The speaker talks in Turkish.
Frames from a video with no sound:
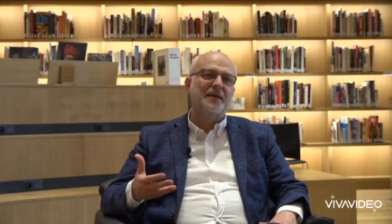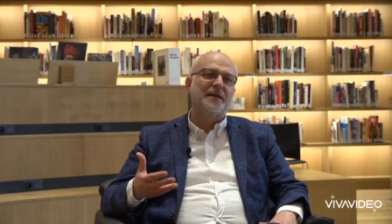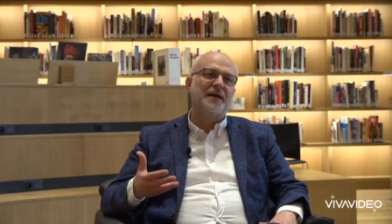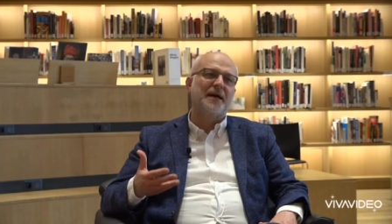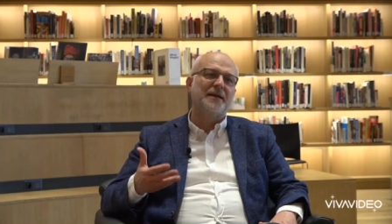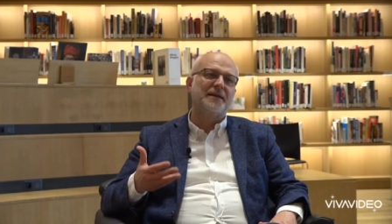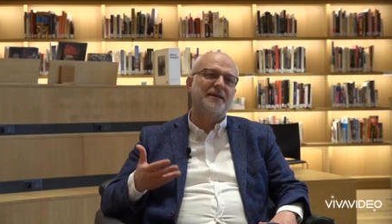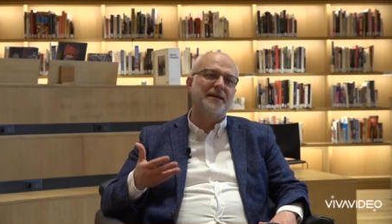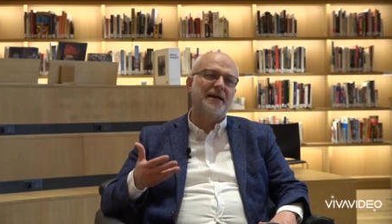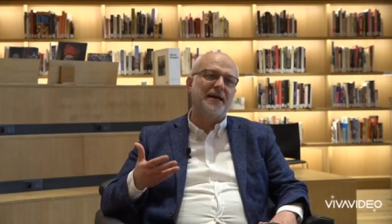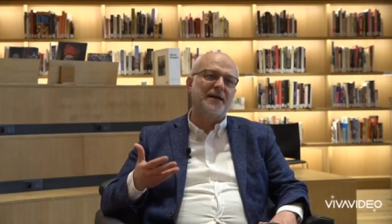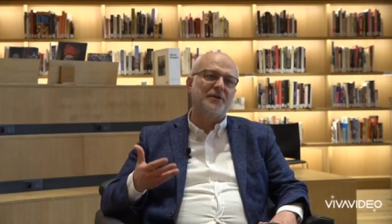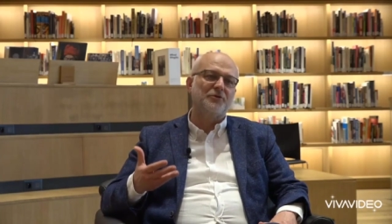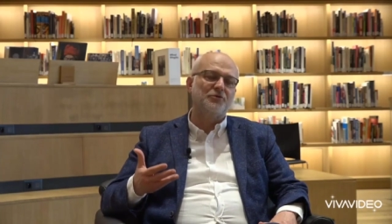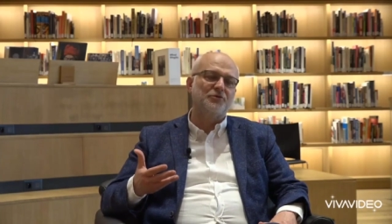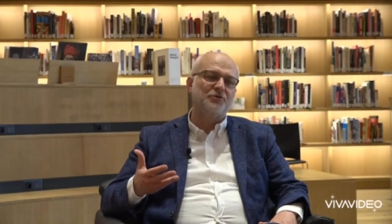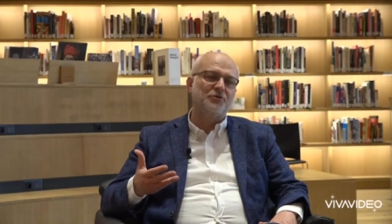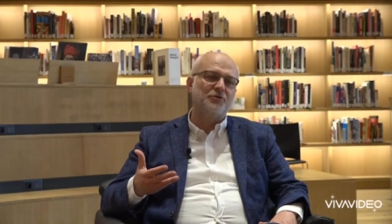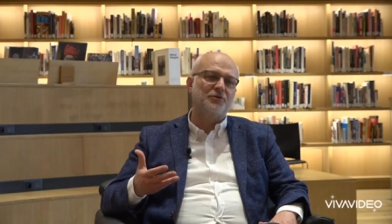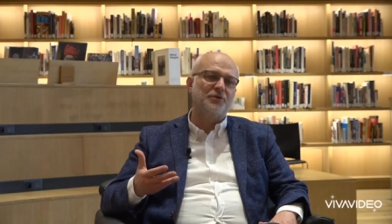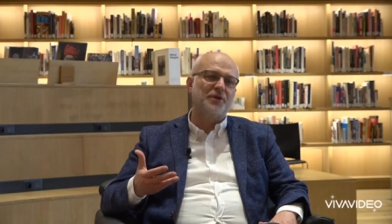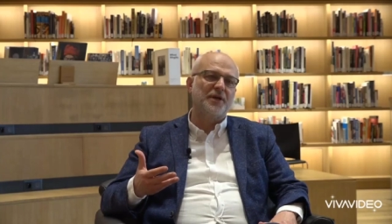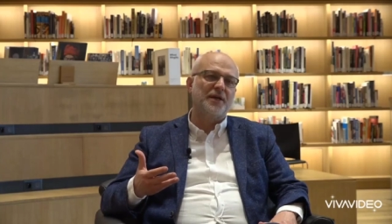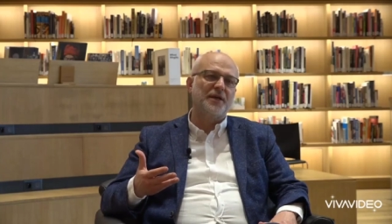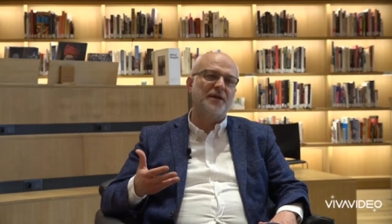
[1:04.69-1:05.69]
Yani
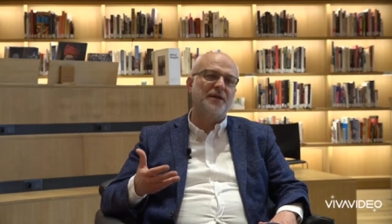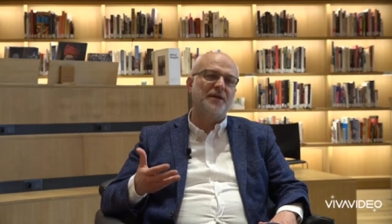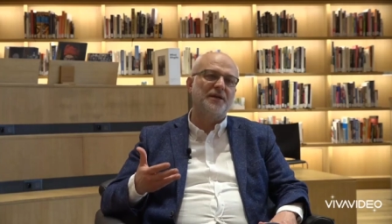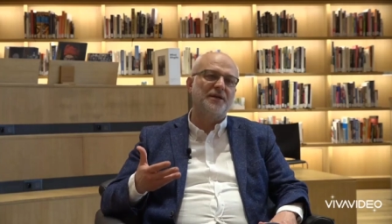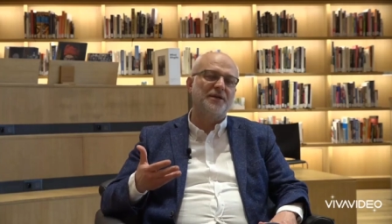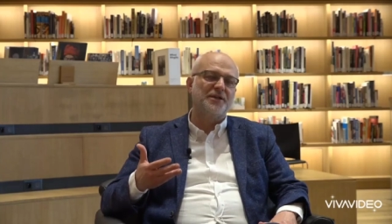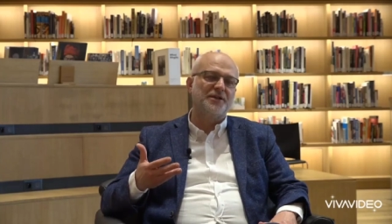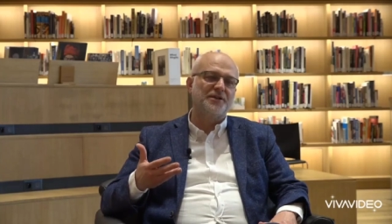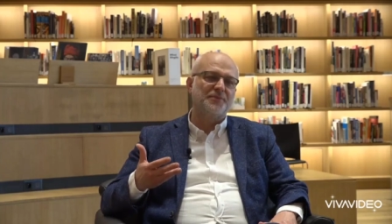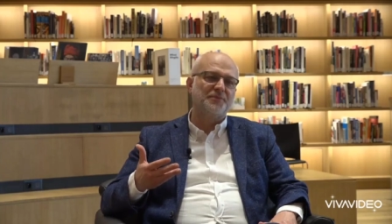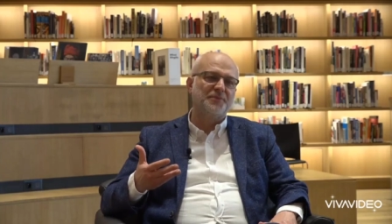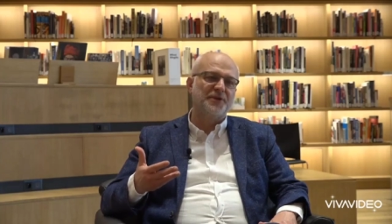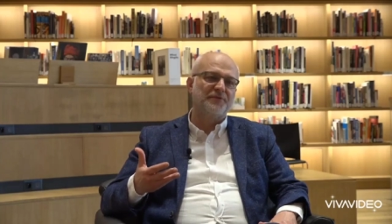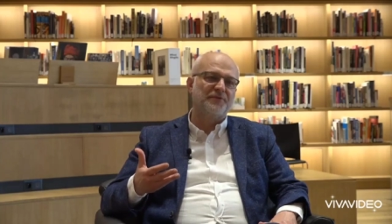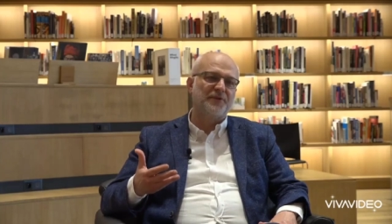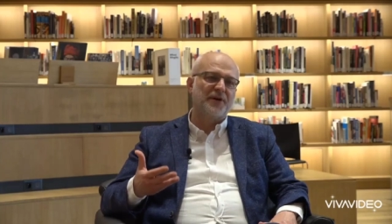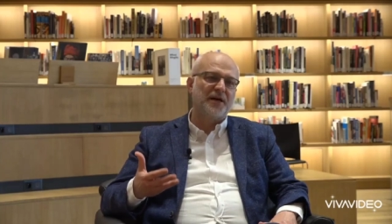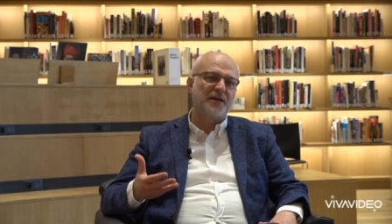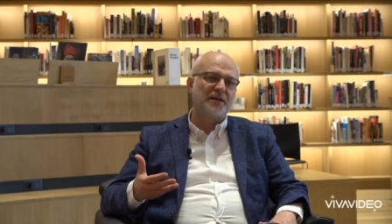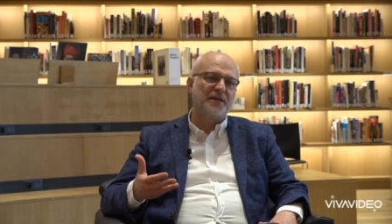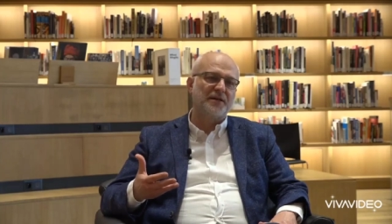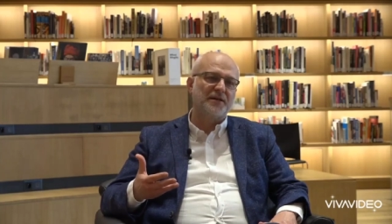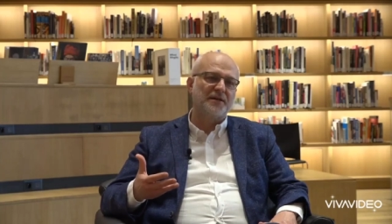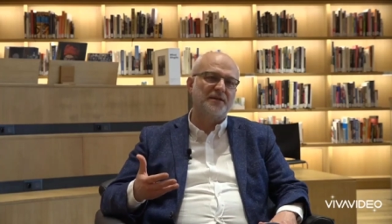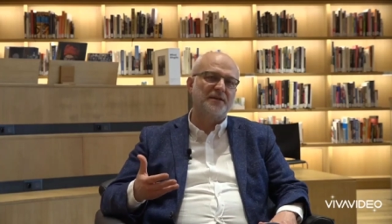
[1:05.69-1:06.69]
yeryüzünde hiçbir
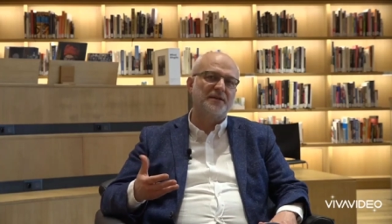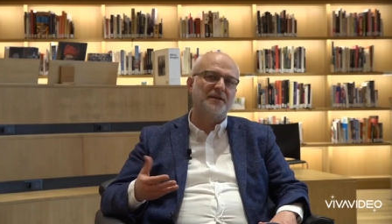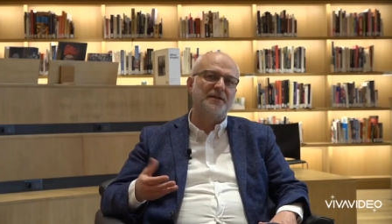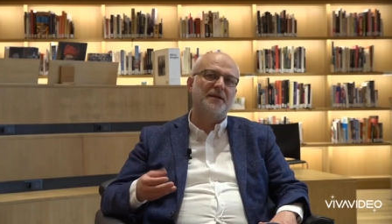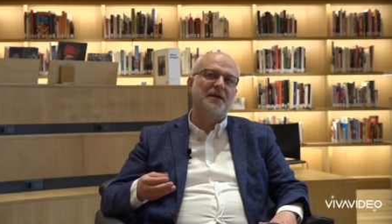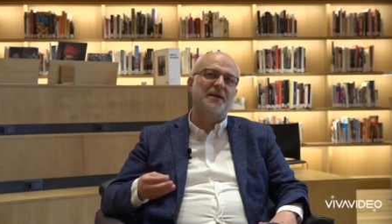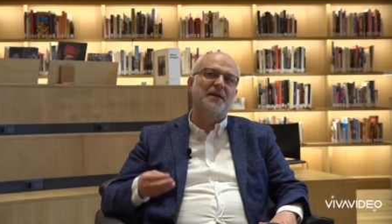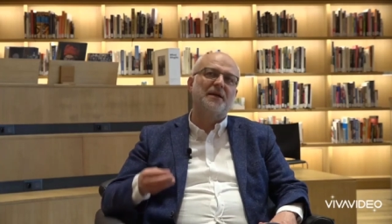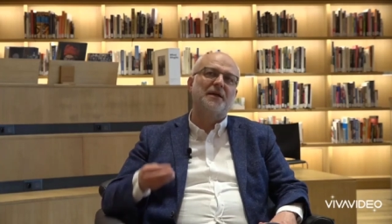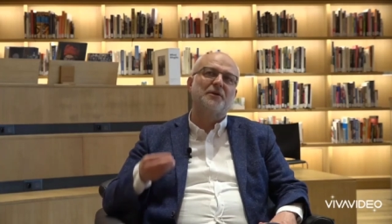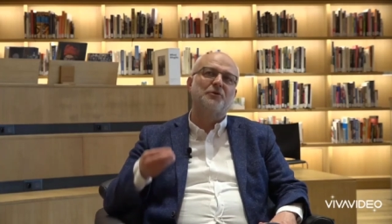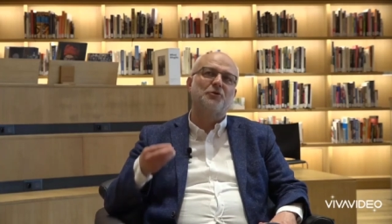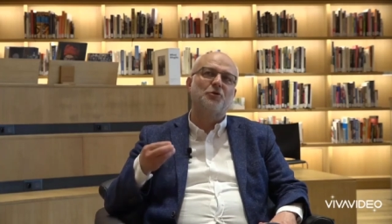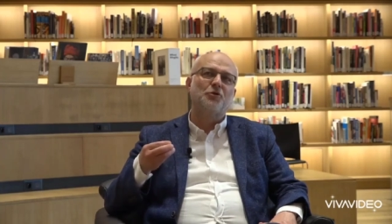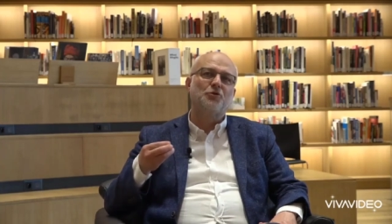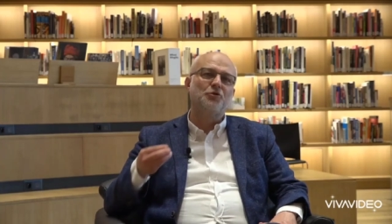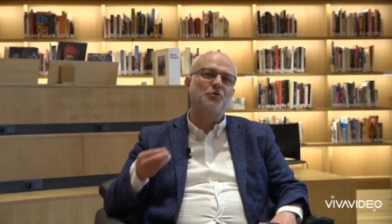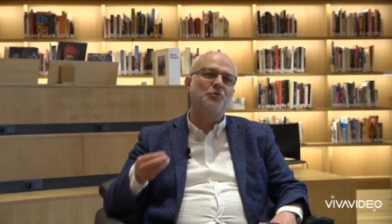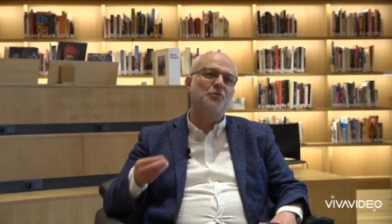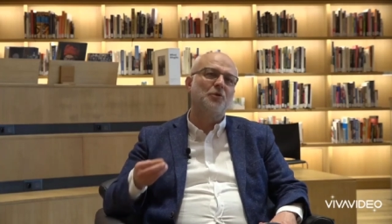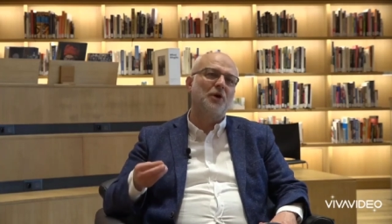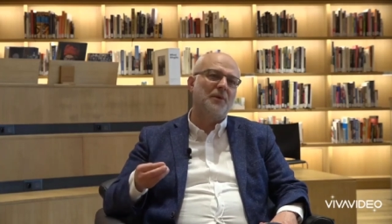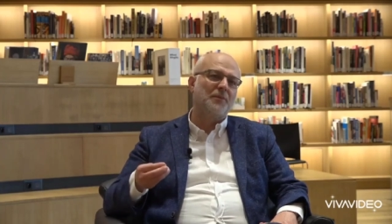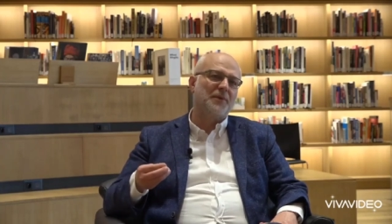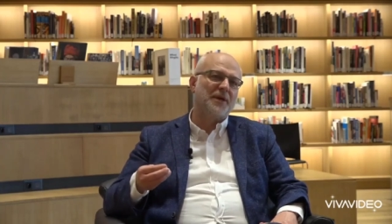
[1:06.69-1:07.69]
varlık
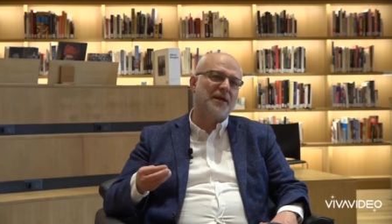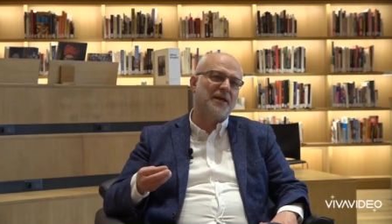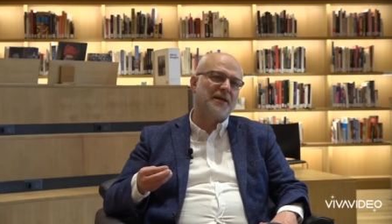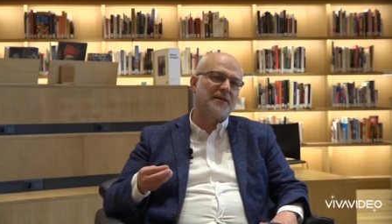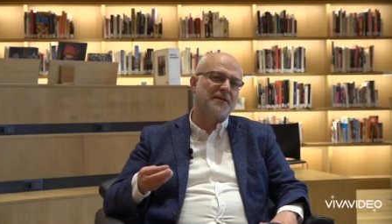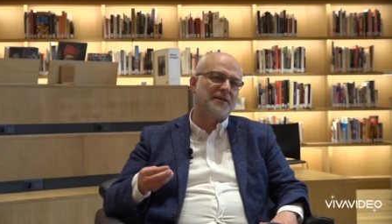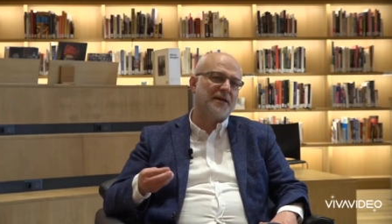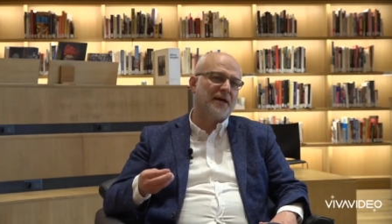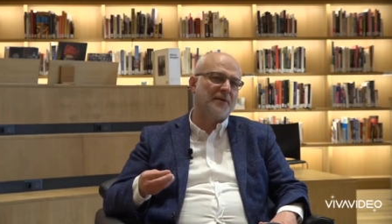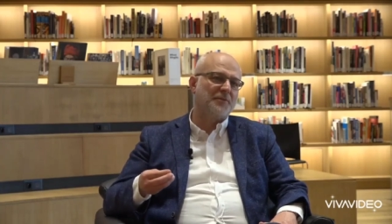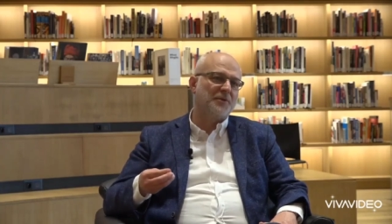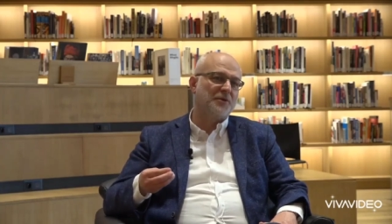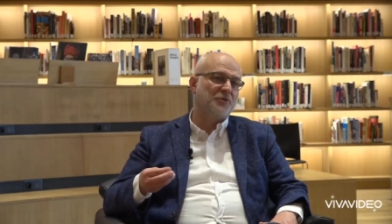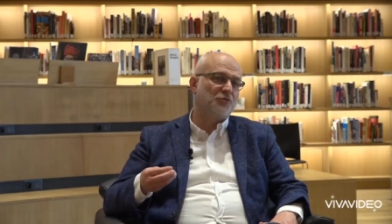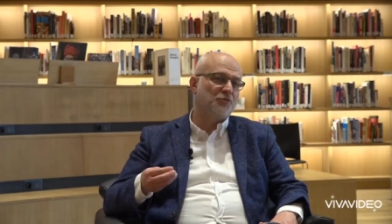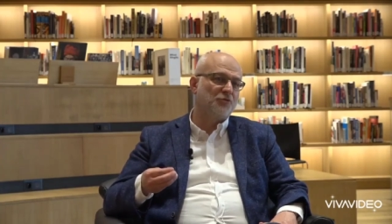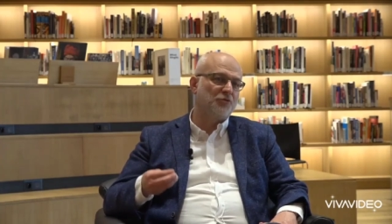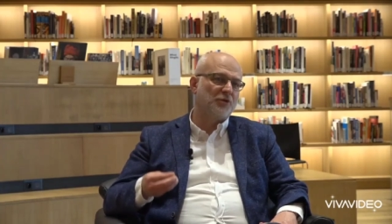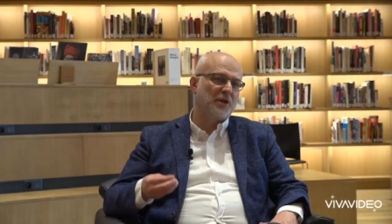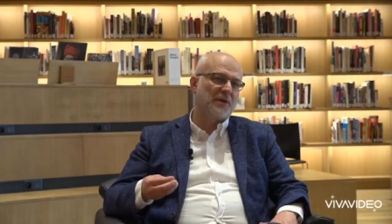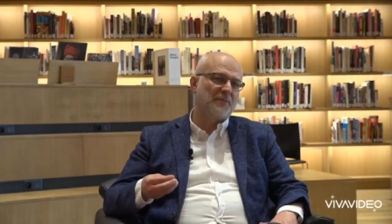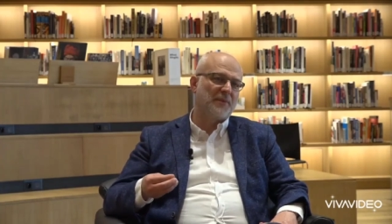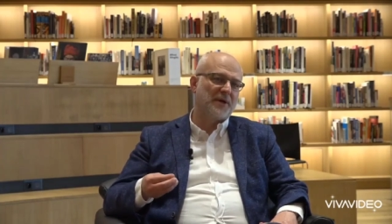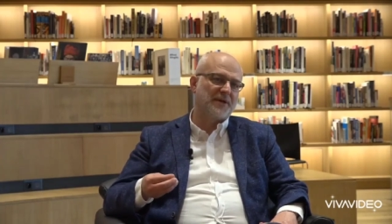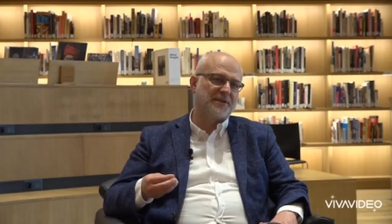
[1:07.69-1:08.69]
kötü muameleye tabi
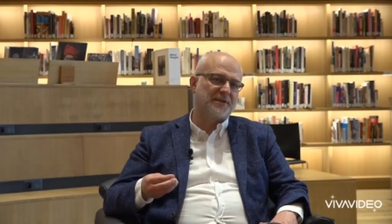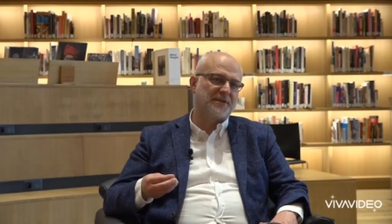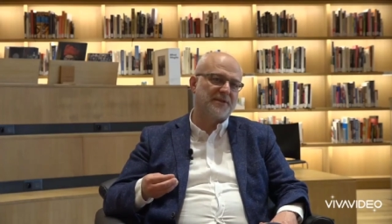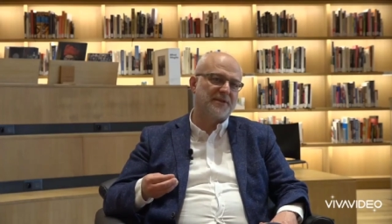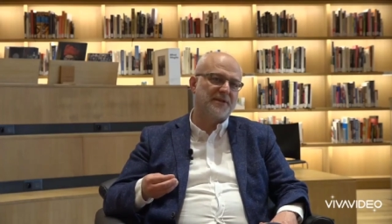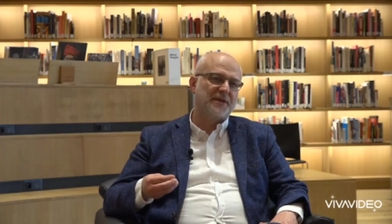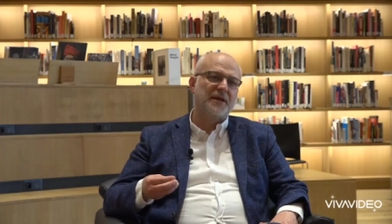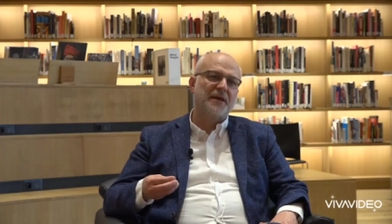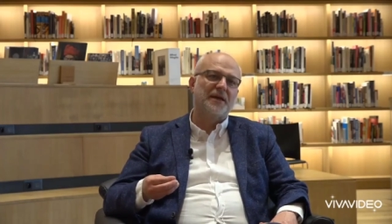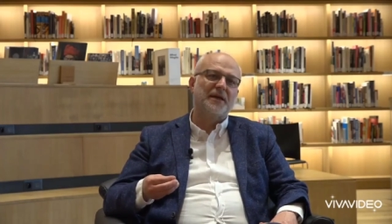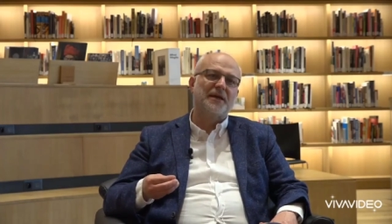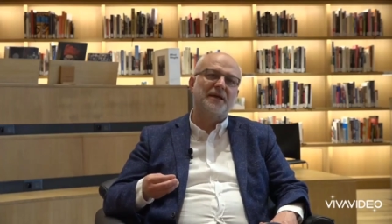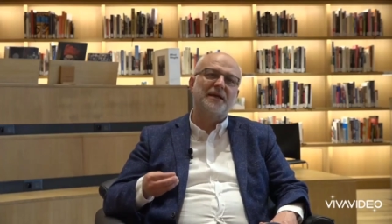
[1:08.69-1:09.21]
tutulamaz.